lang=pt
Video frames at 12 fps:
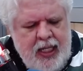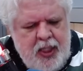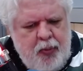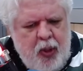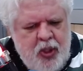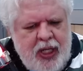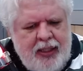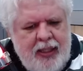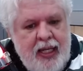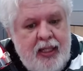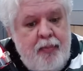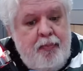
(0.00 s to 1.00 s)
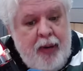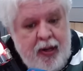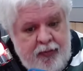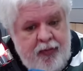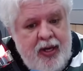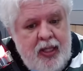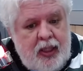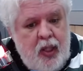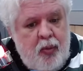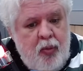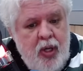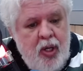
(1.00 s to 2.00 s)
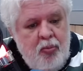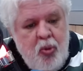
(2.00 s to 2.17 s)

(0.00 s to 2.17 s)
Esse projeto de lei que prevê, então,